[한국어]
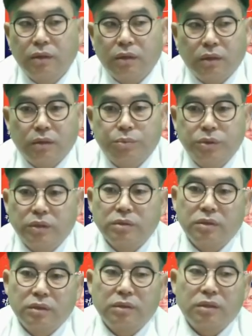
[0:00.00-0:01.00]
어,
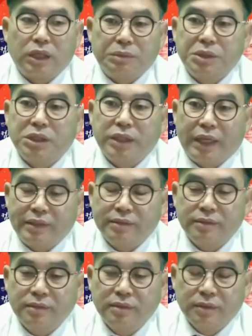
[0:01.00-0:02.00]
부정선거
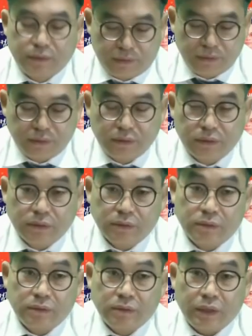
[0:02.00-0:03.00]

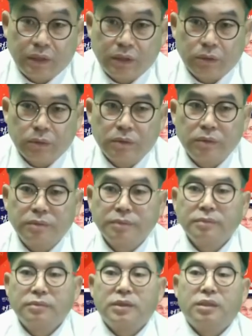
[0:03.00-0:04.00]
감시단에게도
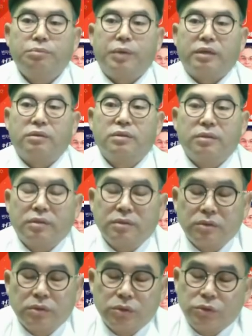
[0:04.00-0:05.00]
이
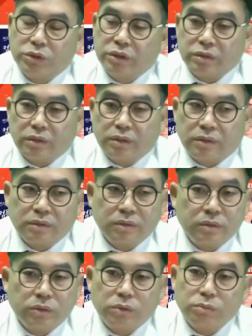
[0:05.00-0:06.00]
발언권을 주셔서
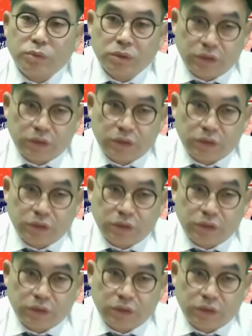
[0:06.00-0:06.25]
그리고 뭐